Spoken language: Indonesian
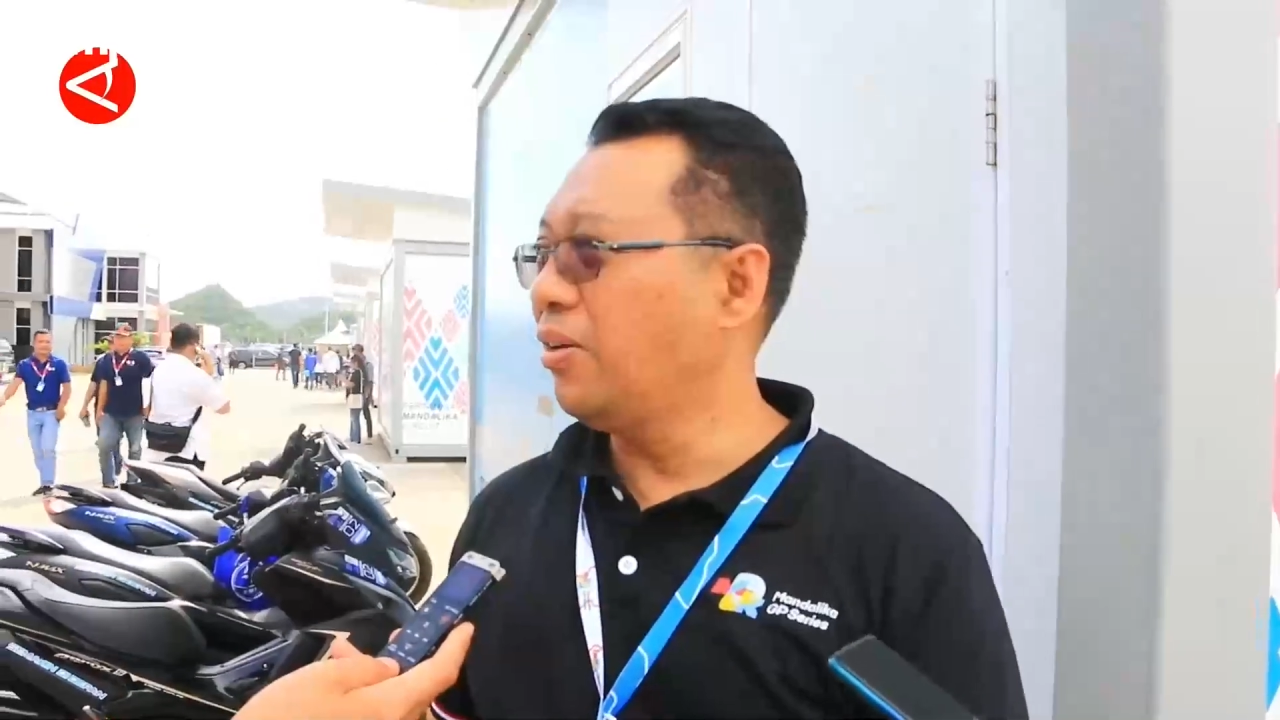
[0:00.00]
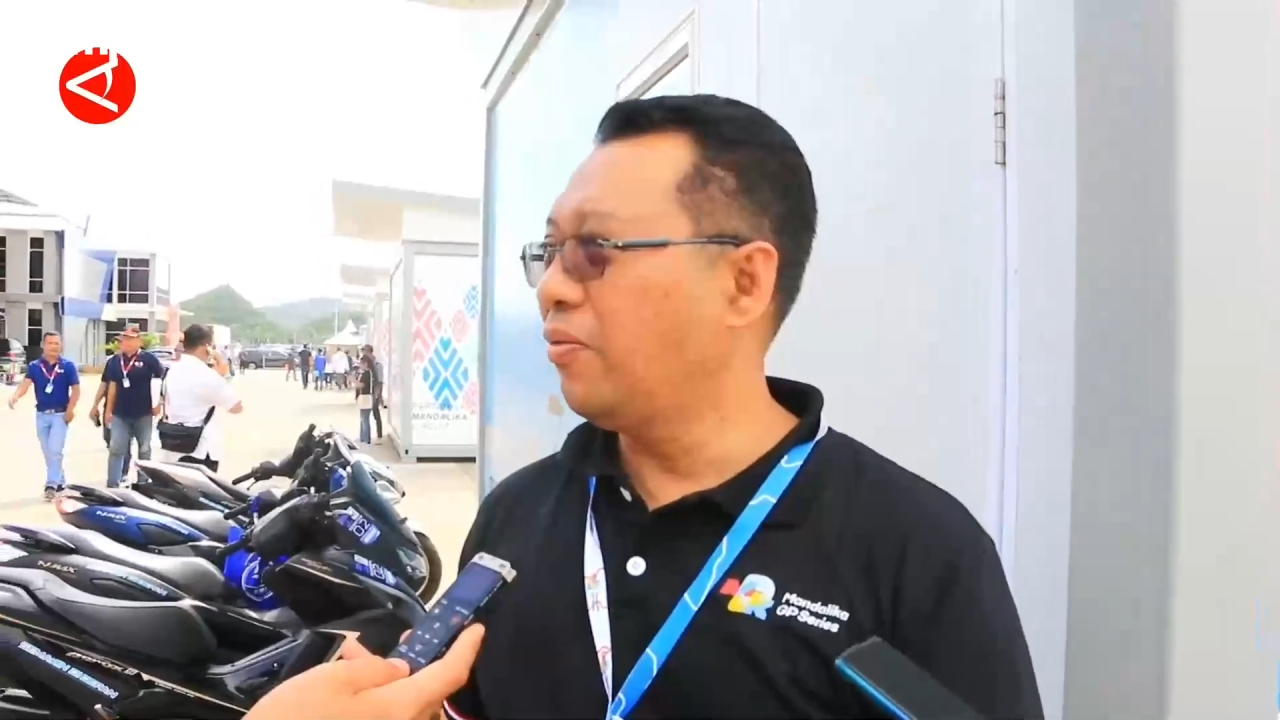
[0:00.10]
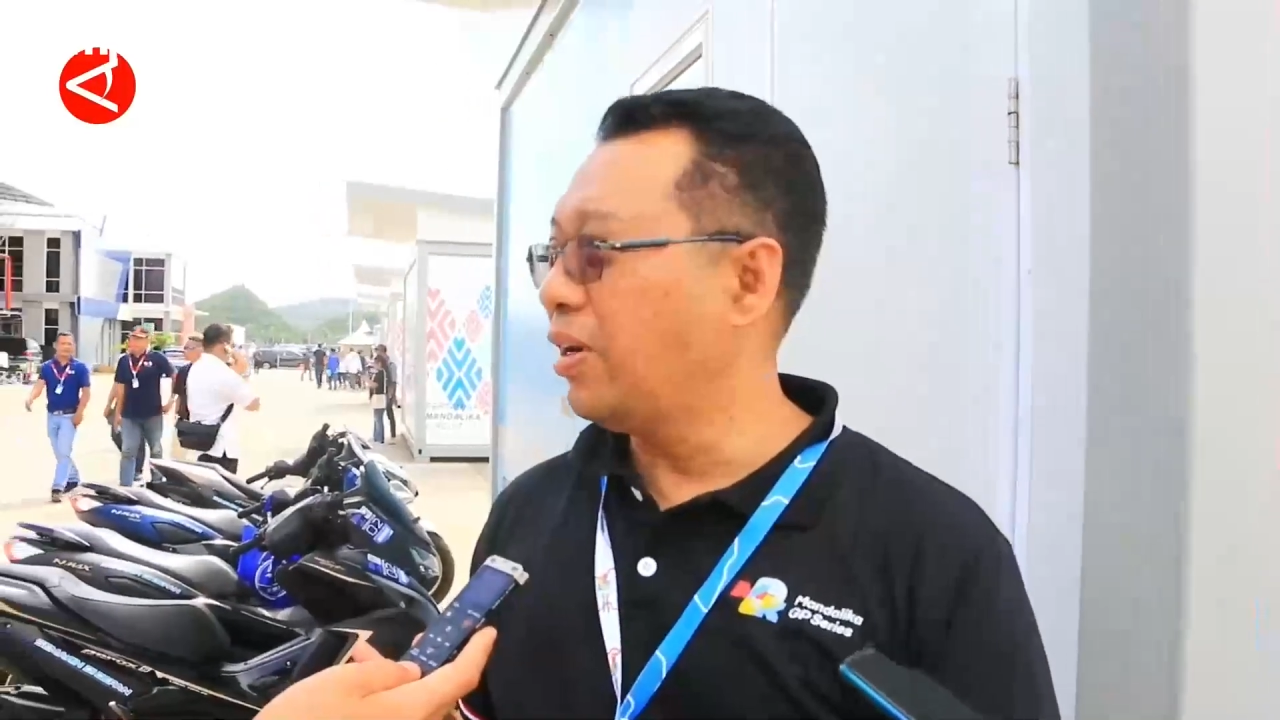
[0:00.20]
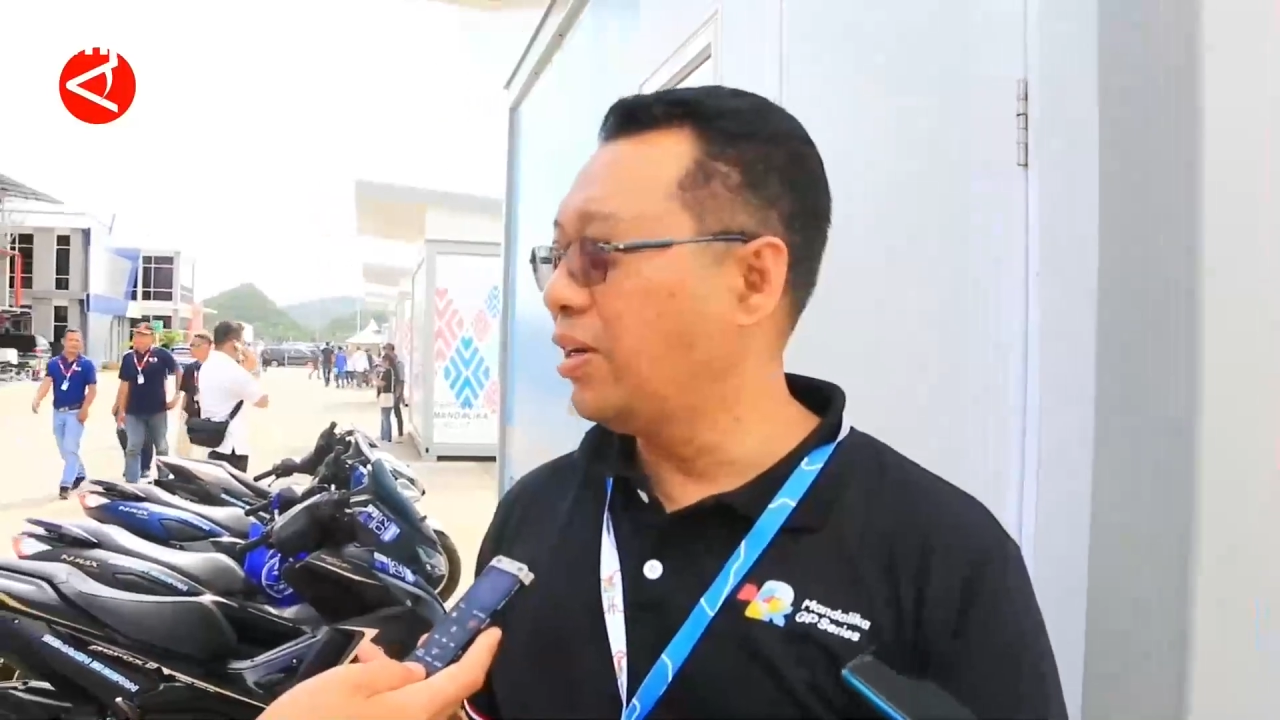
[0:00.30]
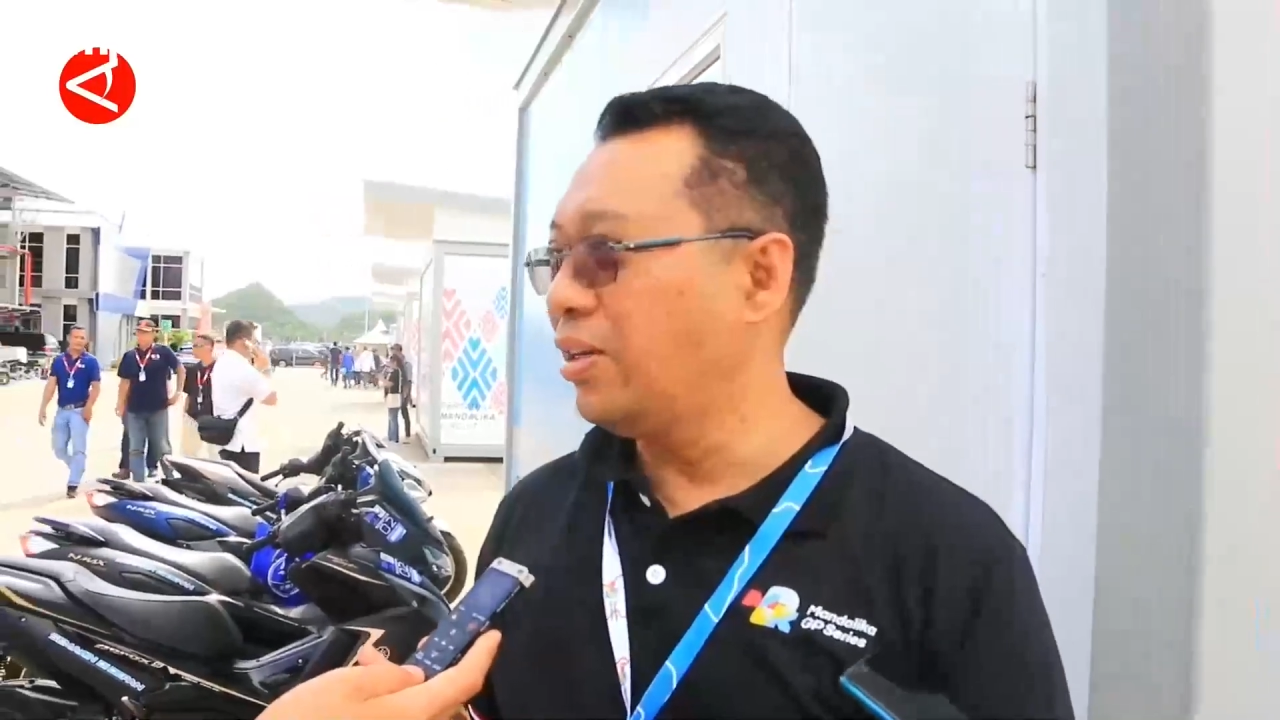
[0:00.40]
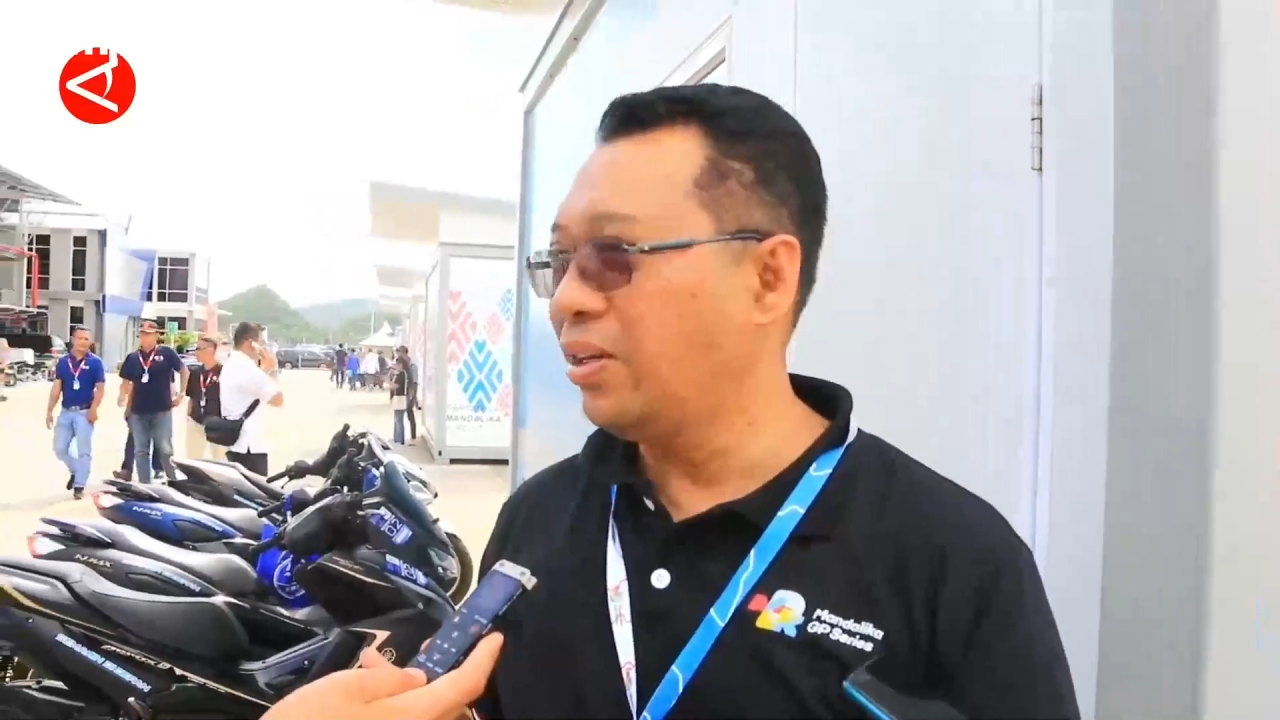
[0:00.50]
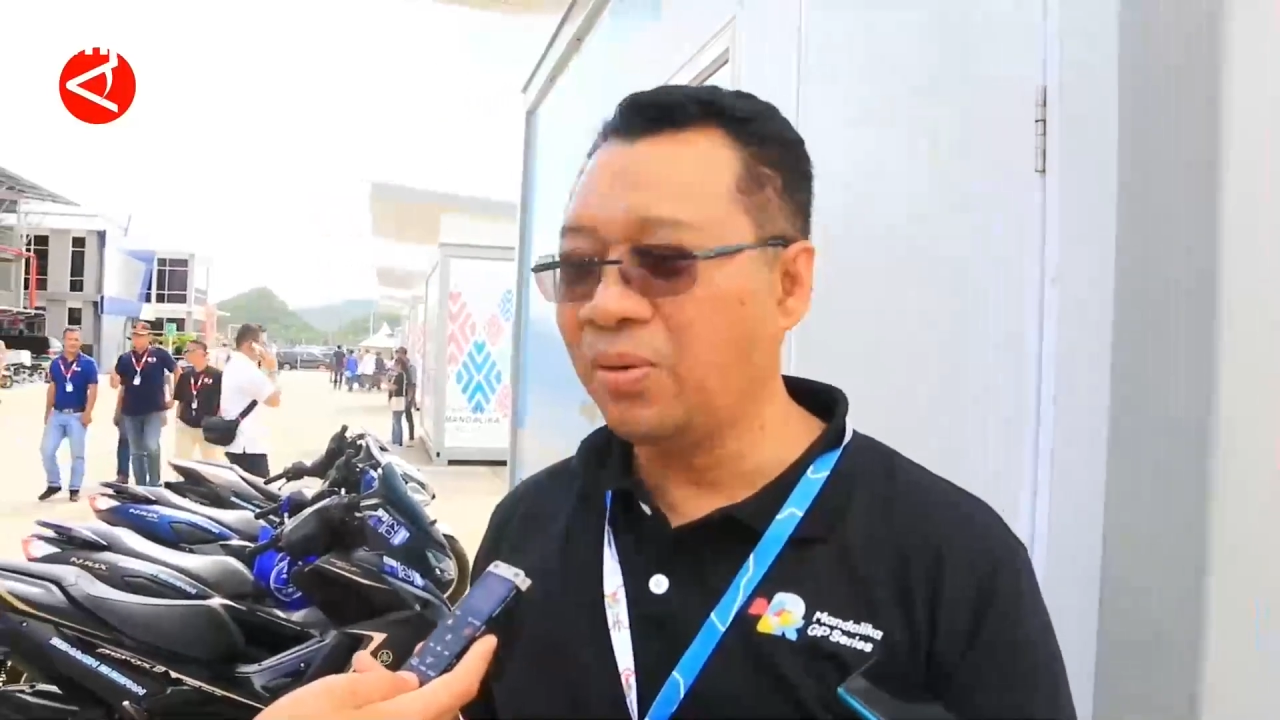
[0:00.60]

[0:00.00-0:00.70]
event di sini,